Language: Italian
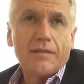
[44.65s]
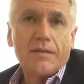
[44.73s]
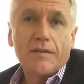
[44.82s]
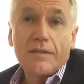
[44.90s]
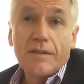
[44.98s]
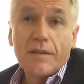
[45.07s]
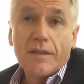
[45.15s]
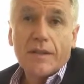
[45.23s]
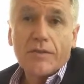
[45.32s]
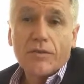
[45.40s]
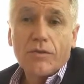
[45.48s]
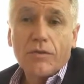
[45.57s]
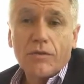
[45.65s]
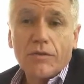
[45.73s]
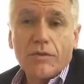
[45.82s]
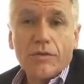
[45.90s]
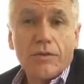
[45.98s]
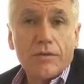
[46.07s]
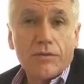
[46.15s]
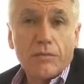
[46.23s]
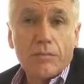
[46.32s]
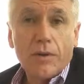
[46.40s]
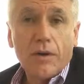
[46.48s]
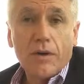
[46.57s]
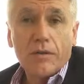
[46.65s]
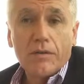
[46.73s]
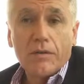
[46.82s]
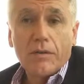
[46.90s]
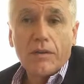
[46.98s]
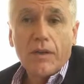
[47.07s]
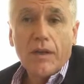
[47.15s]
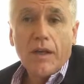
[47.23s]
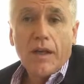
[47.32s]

eh, servizi di ascolto, di supporto